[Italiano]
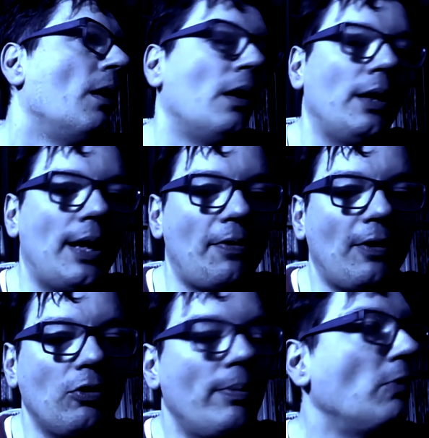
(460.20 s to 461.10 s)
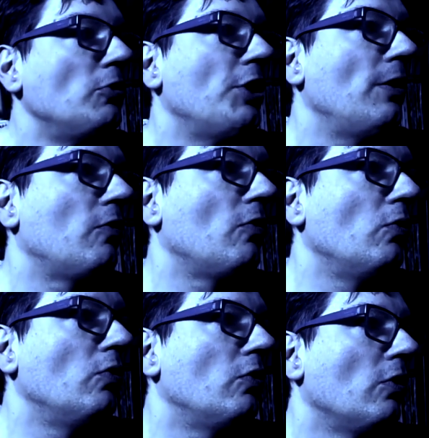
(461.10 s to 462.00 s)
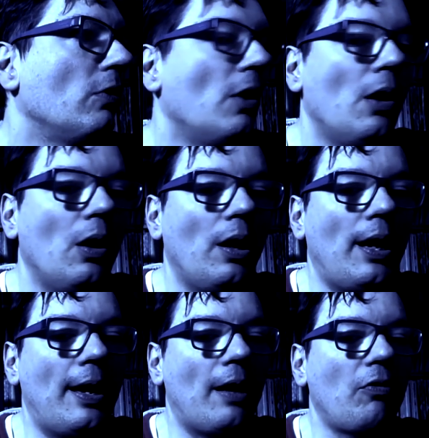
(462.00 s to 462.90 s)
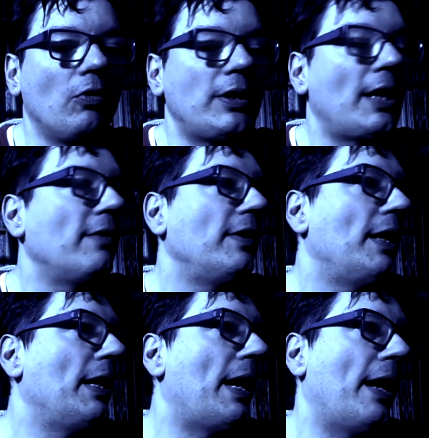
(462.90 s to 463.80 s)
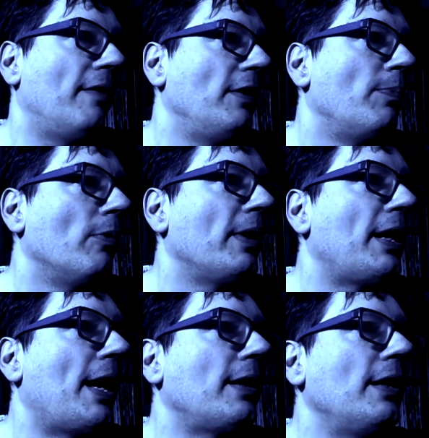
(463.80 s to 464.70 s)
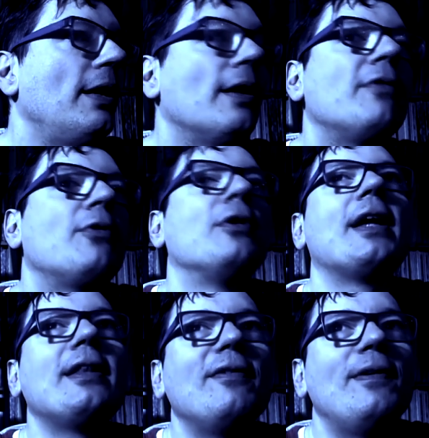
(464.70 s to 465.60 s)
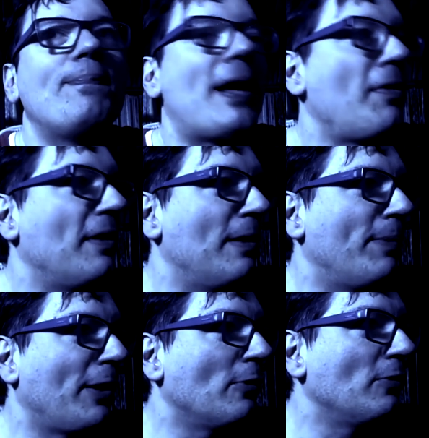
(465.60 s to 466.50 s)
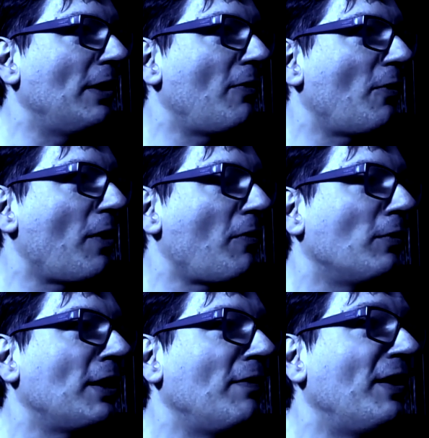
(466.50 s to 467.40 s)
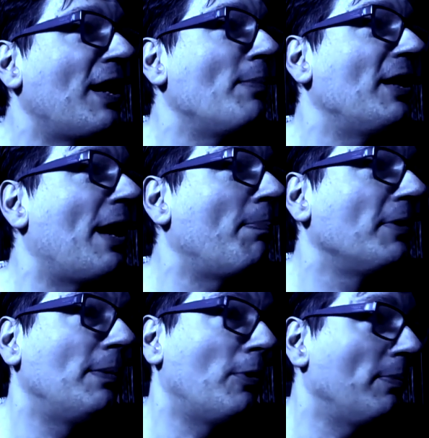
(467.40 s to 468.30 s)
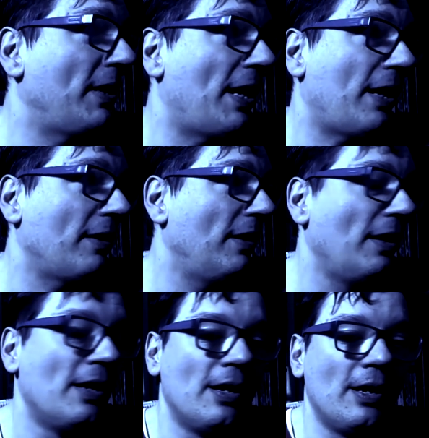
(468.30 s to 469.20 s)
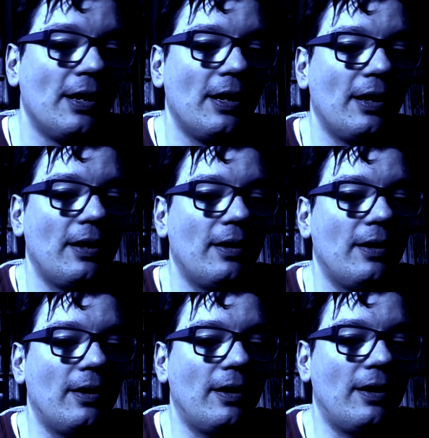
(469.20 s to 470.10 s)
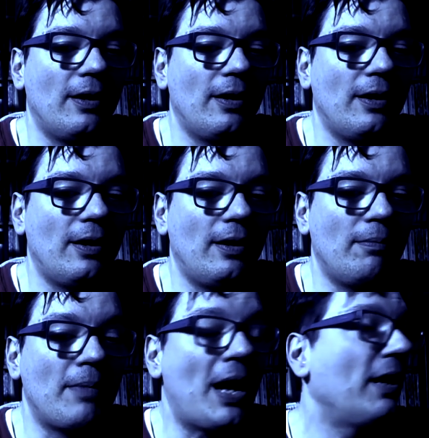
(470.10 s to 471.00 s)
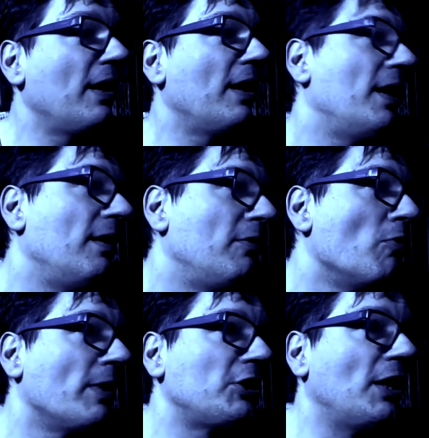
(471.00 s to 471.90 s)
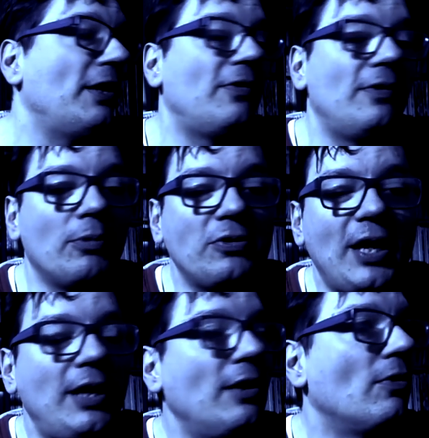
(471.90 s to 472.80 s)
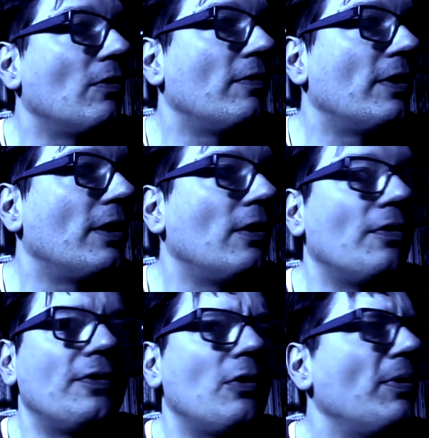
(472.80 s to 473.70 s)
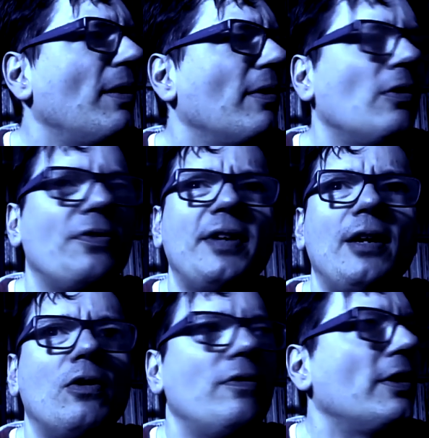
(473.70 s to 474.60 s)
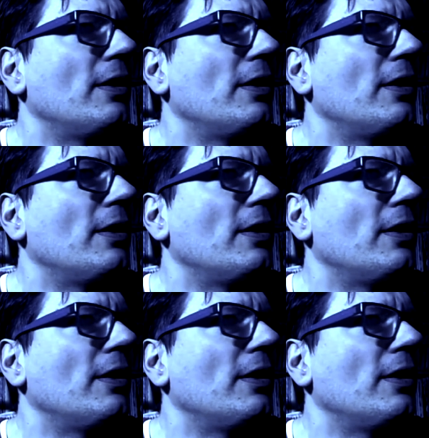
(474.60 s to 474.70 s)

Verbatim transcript: che secondo me è un genio assoluto e ascoltatevi dei live di Paul McCartney, ascoltatevi i pezzi del periodo disco, ascoltatevi Coming Up di Paul McCartney, eh, ma anche il commercialissimo Taking Over, eh, Love, come chiama? Love Takeover,